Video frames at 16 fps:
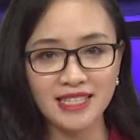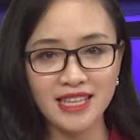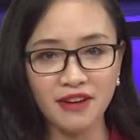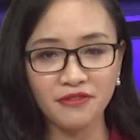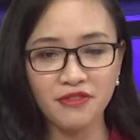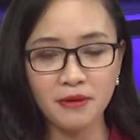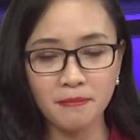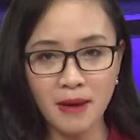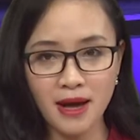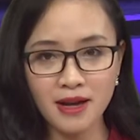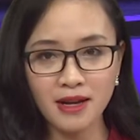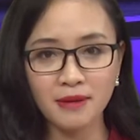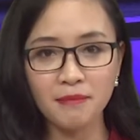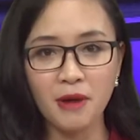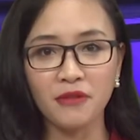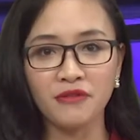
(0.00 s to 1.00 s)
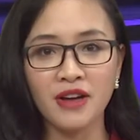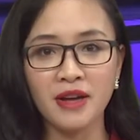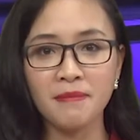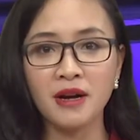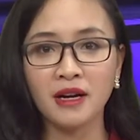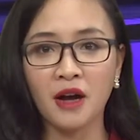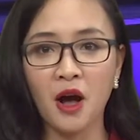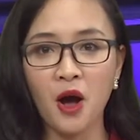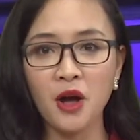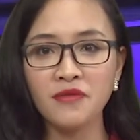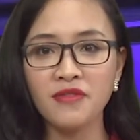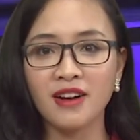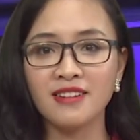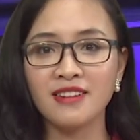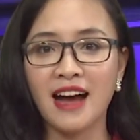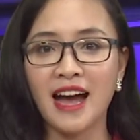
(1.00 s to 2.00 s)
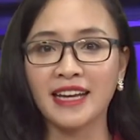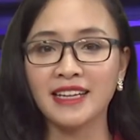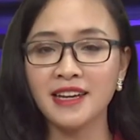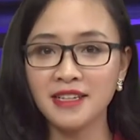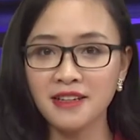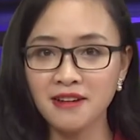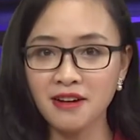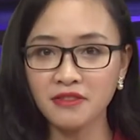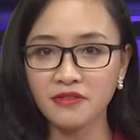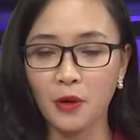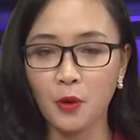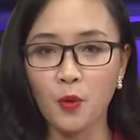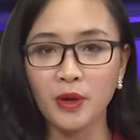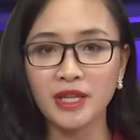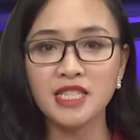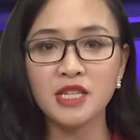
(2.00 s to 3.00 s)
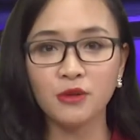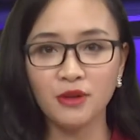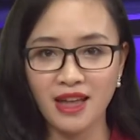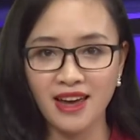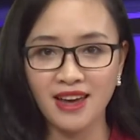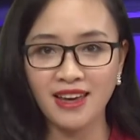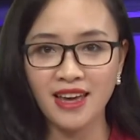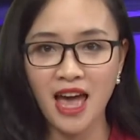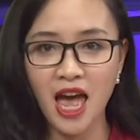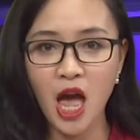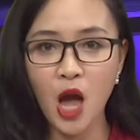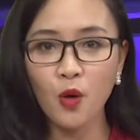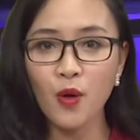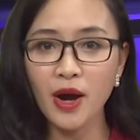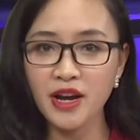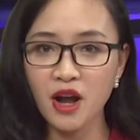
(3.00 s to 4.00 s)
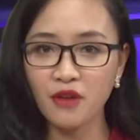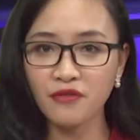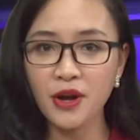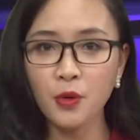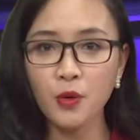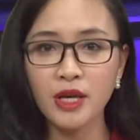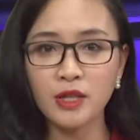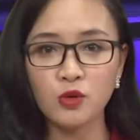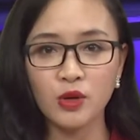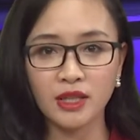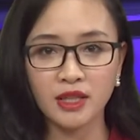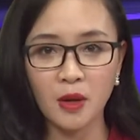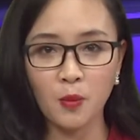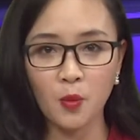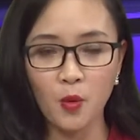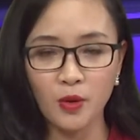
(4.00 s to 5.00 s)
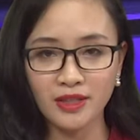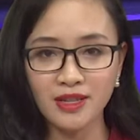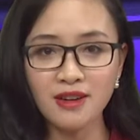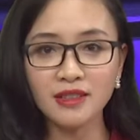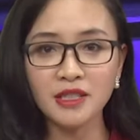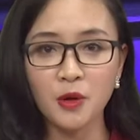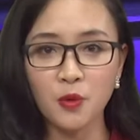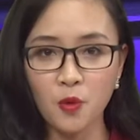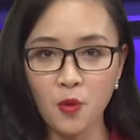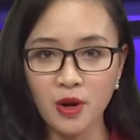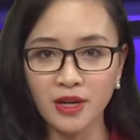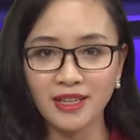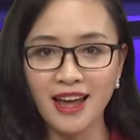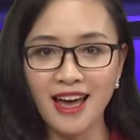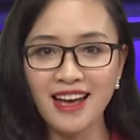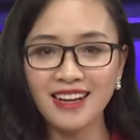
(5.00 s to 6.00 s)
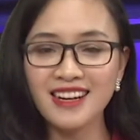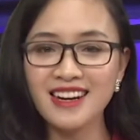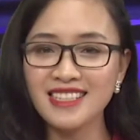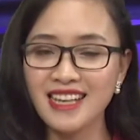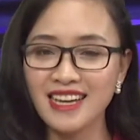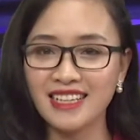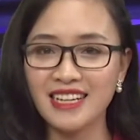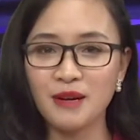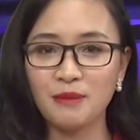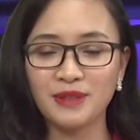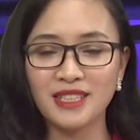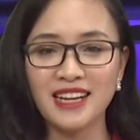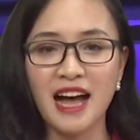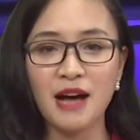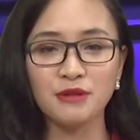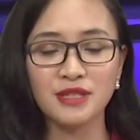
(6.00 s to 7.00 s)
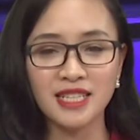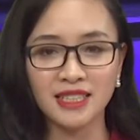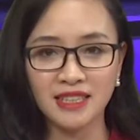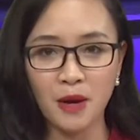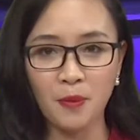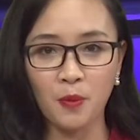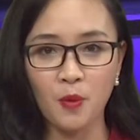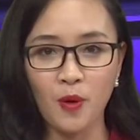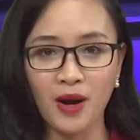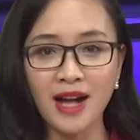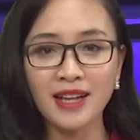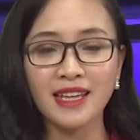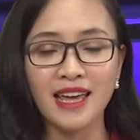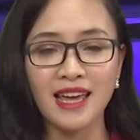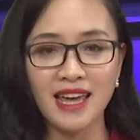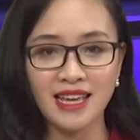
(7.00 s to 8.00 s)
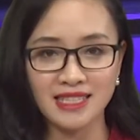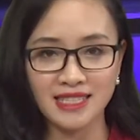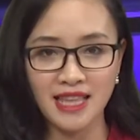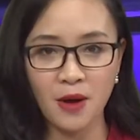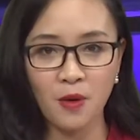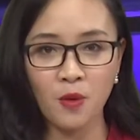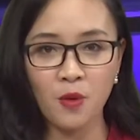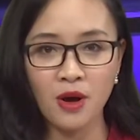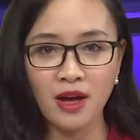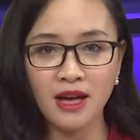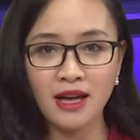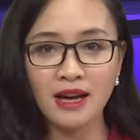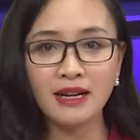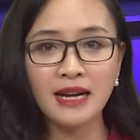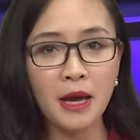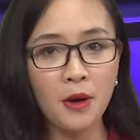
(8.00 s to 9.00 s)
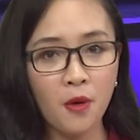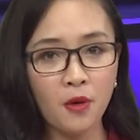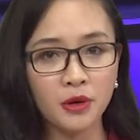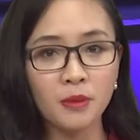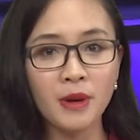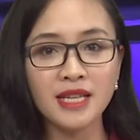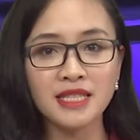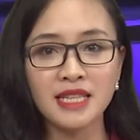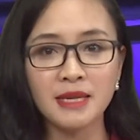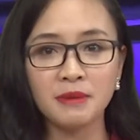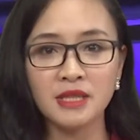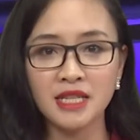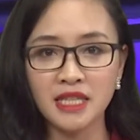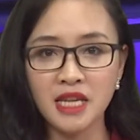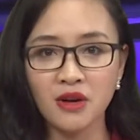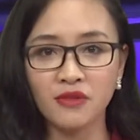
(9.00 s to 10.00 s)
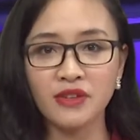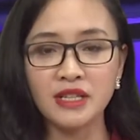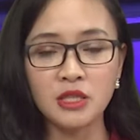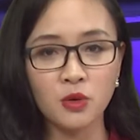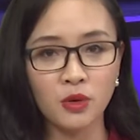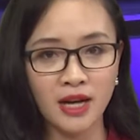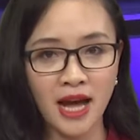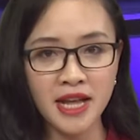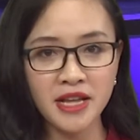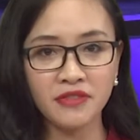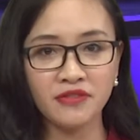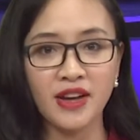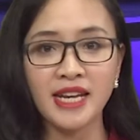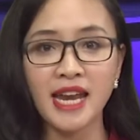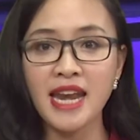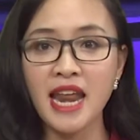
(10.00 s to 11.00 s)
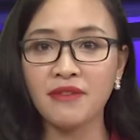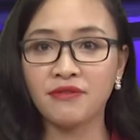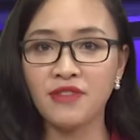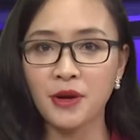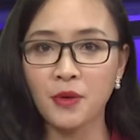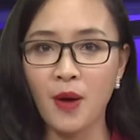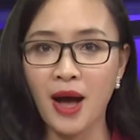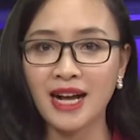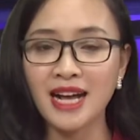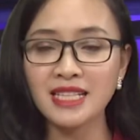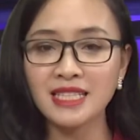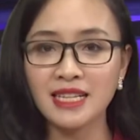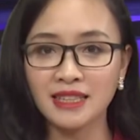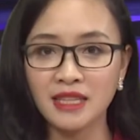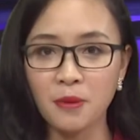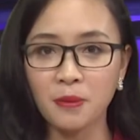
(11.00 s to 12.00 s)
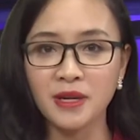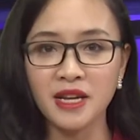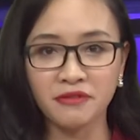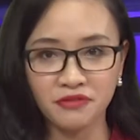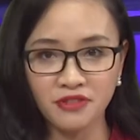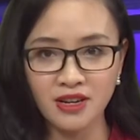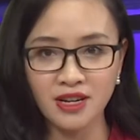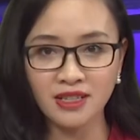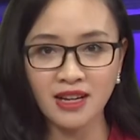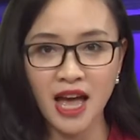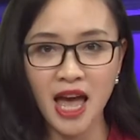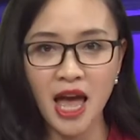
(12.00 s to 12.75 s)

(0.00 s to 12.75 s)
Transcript: giặc phương Bắc, bảo vệ bờ cõi và cửa ải đất nước vào cuối triều Lê, qua đó phát huy truyền thống uống nước nhớ nguồn, khơi dậy lòng tự hào dân tộc của các thế hệ sau. Lễ hội cũng là dịp giới thiệu với du khách về nét đẹp văn hóa các dân tộc địa phương,